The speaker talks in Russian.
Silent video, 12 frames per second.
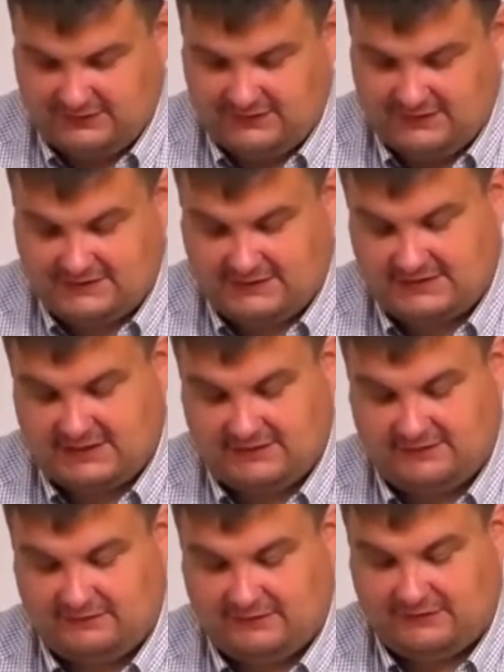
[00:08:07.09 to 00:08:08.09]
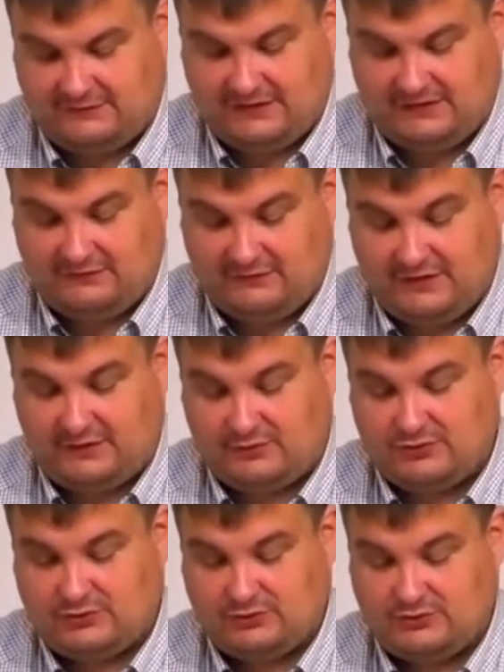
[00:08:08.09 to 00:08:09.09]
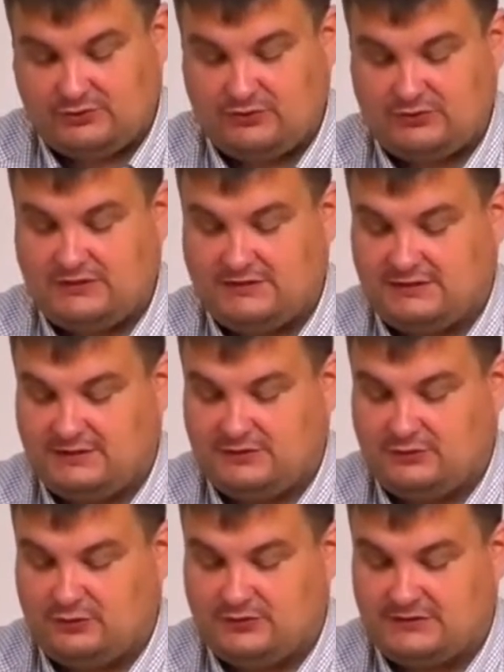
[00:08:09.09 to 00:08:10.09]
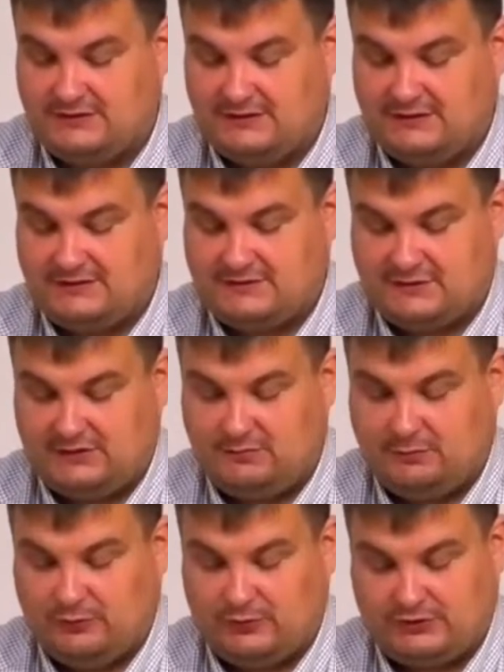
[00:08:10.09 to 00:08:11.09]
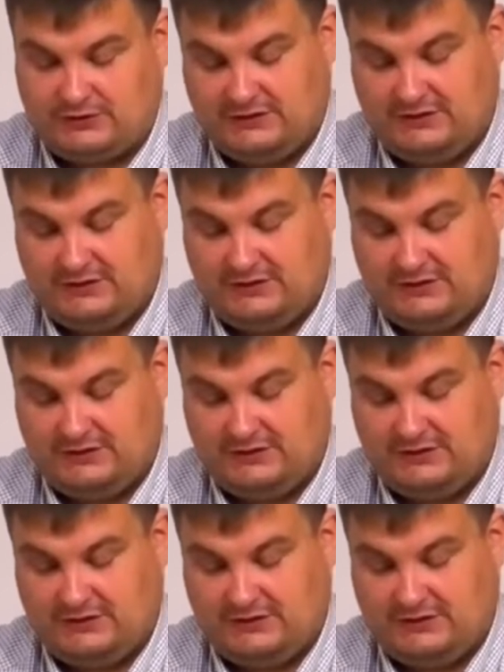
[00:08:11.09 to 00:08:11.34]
и сказал в ответ, верую, что Иисус есть Христос, Сын Божий.